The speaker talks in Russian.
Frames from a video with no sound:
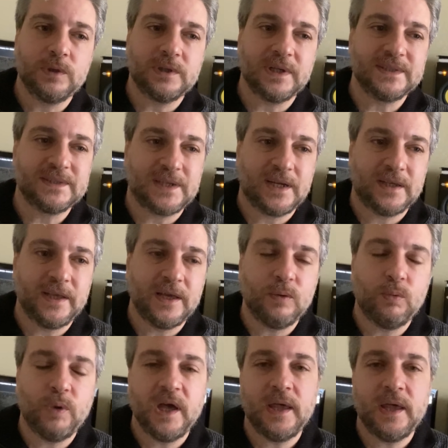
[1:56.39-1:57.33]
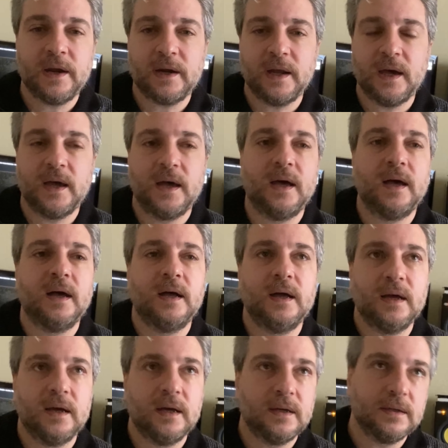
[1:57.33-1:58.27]
прошел долгий путь во время
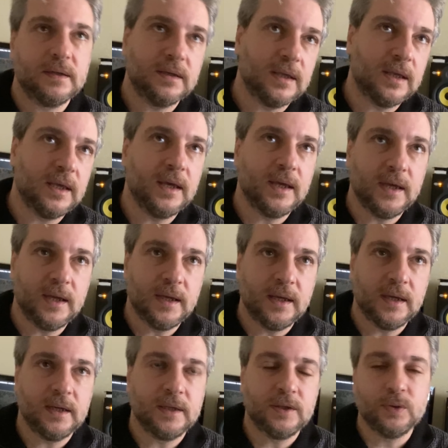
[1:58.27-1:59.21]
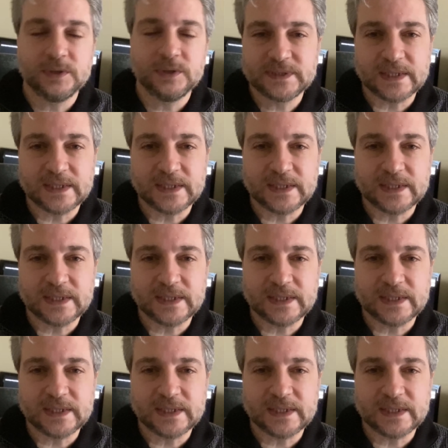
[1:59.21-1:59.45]
войны и не знает,